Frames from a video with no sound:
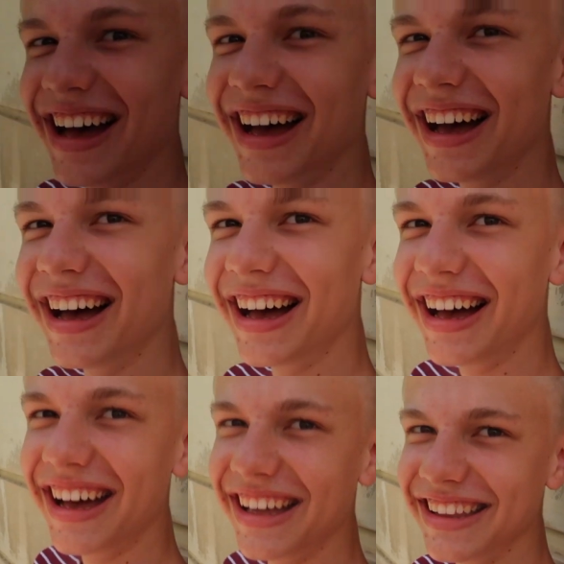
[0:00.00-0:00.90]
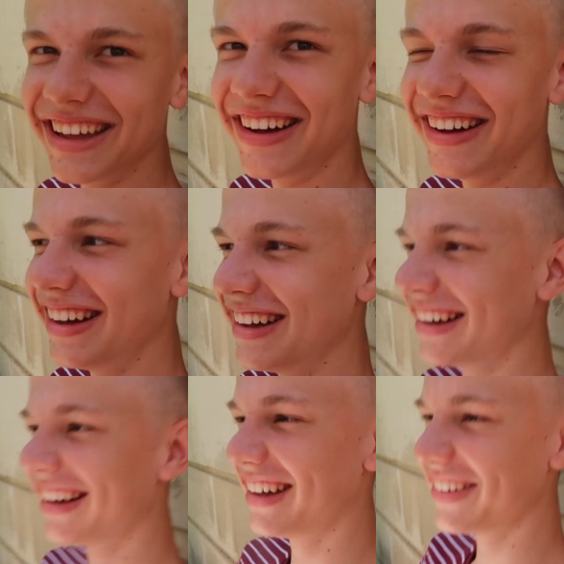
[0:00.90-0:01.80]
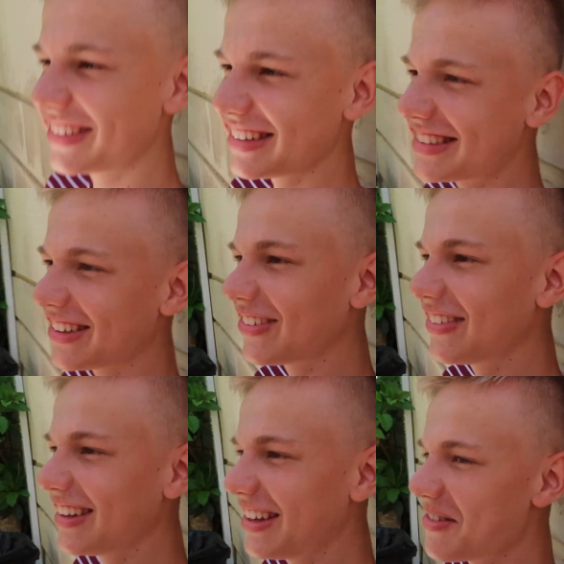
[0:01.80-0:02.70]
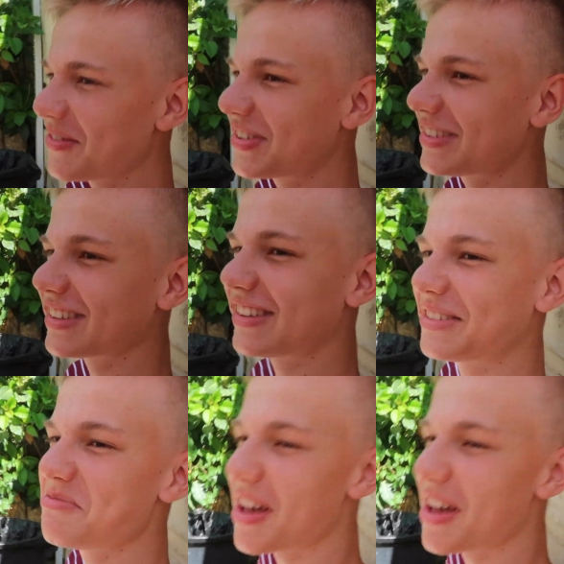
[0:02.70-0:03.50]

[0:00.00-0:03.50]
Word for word: ma podstawę, no zależy, no. zależy, także... Wiecie, ogólnie ja mam wszystko to, co